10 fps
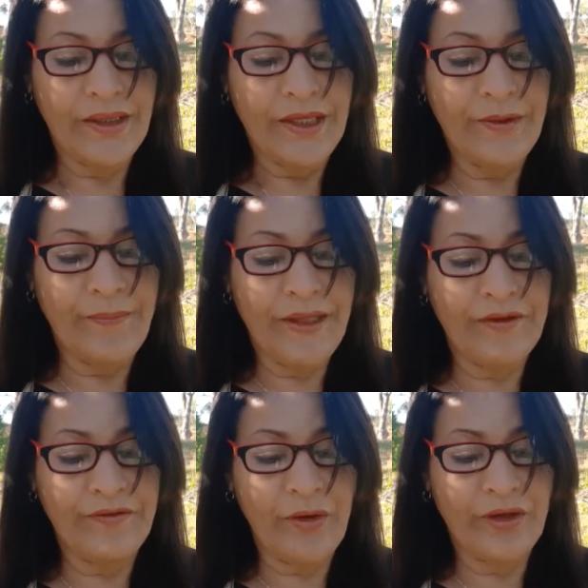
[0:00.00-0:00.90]
E
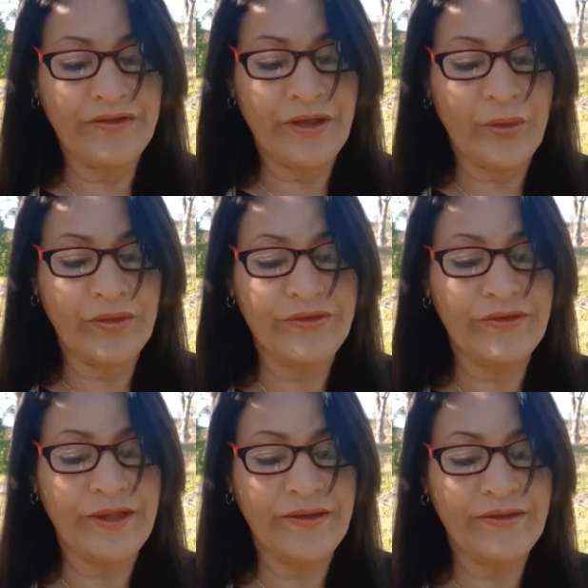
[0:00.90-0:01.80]
pela vossa
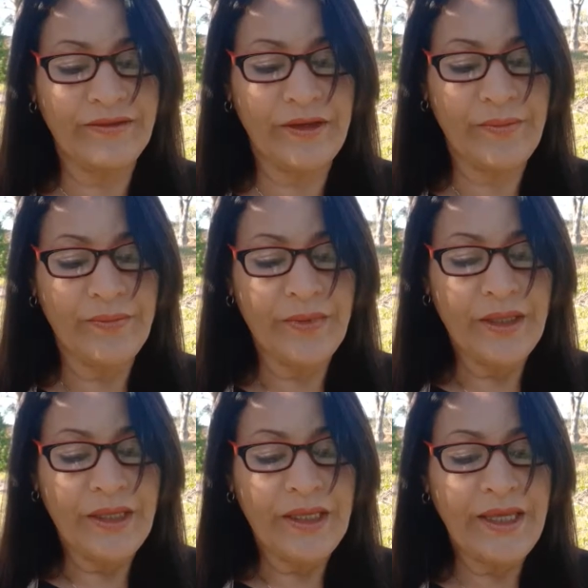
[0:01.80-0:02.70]
constância
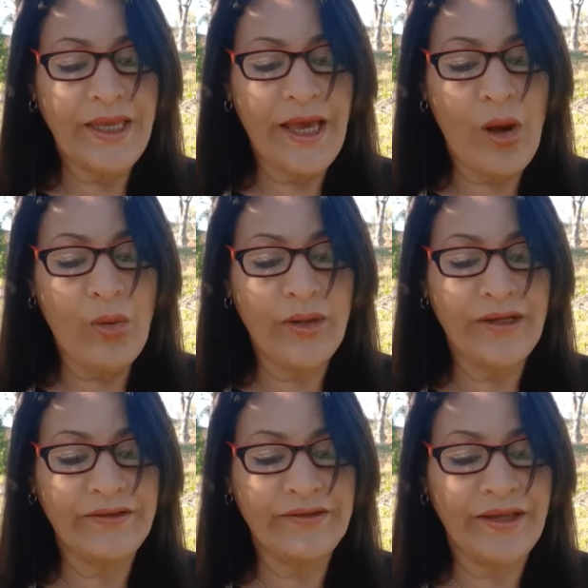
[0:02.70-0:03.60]
que
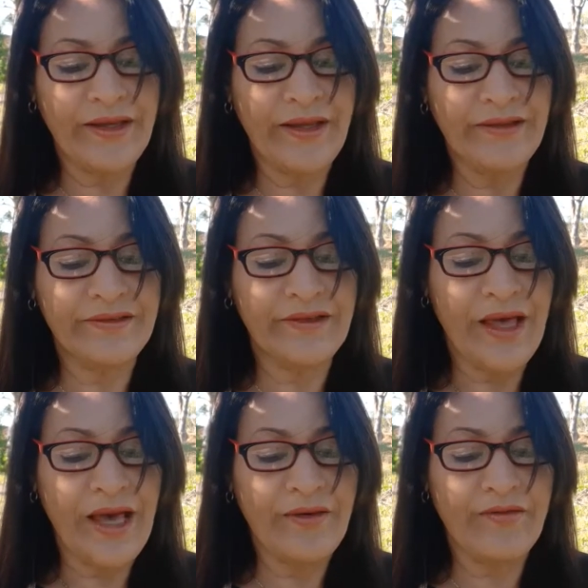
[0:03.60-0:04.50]
alcançareis
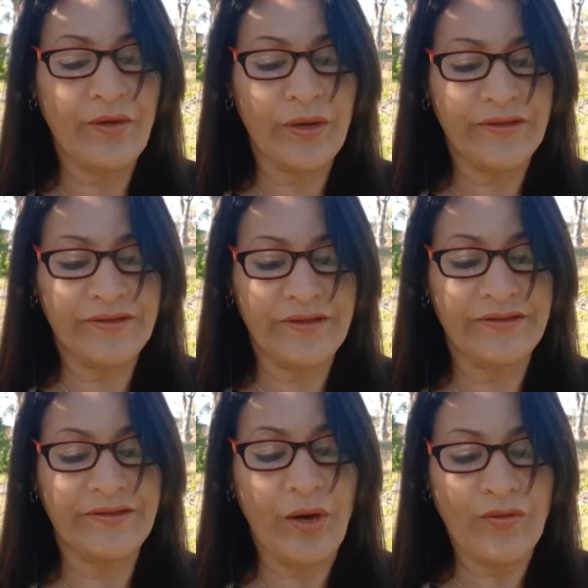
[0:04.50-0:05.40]
a vossa
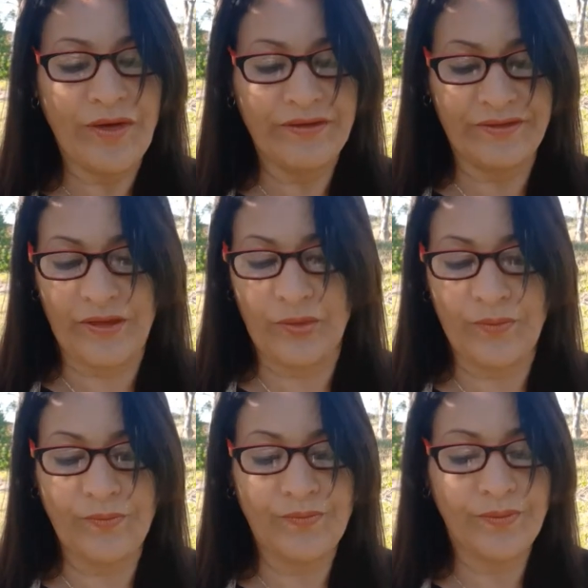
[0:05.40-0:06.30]
salvação.
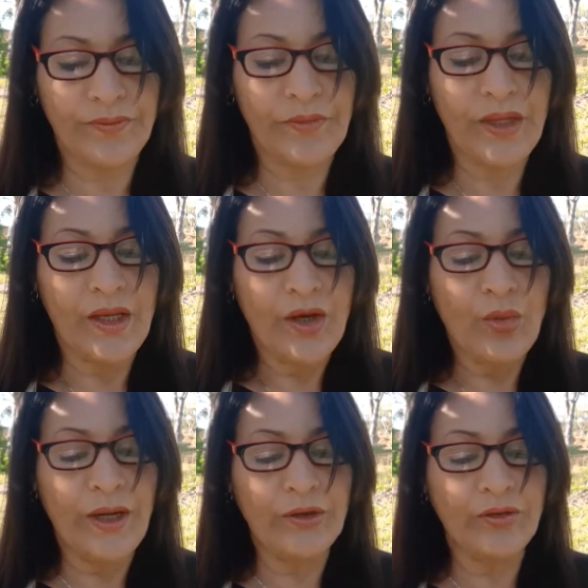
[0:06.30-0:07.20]

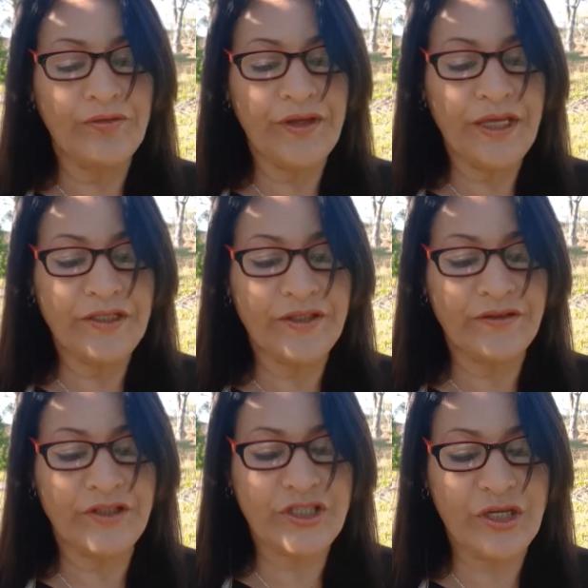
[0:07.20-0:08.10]
Quando
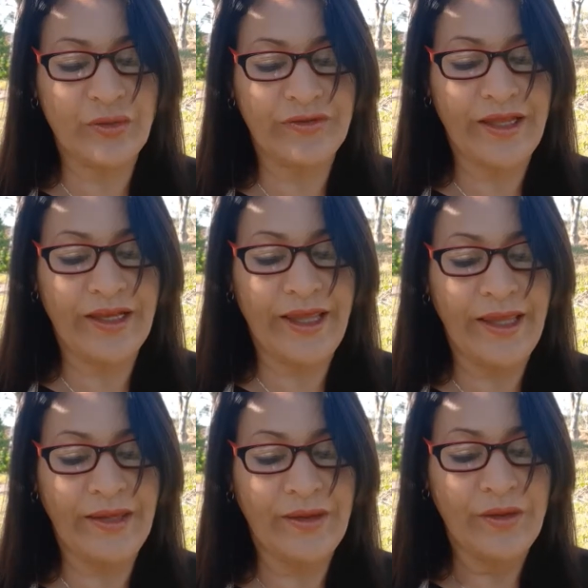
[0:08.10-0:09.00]
virdes de Jerusalém